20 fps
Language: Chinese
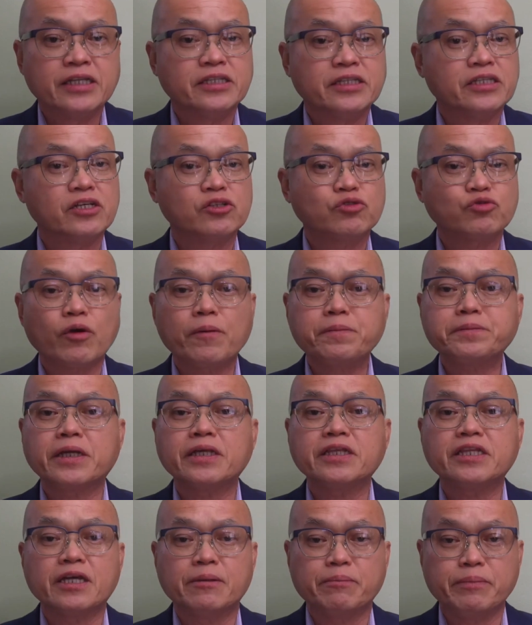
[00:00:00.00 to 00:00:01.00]

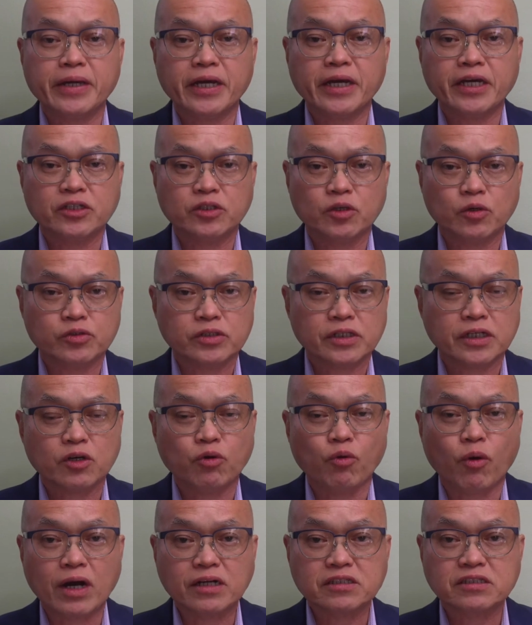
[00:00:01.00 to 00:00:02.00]
Description 里面有这个
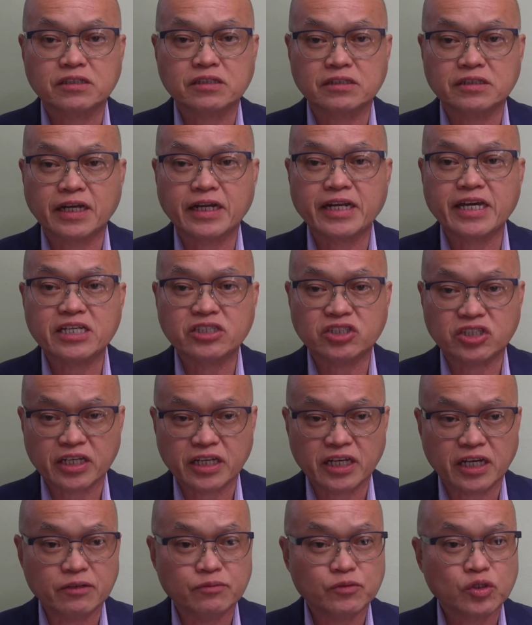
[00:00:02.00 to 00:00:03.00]
网址的链
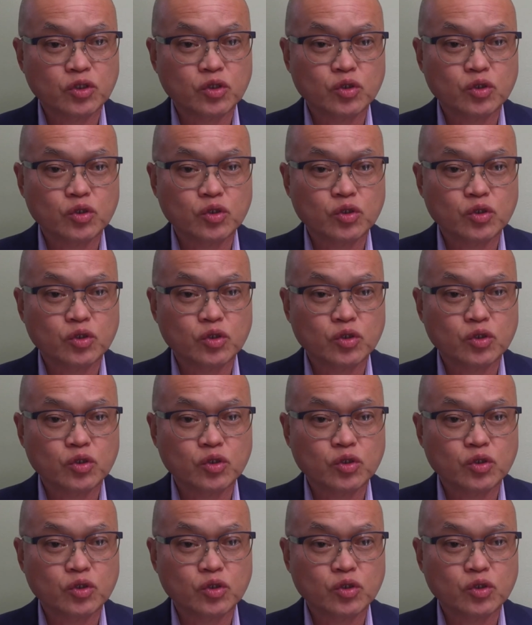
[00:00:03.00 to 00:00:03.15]
接。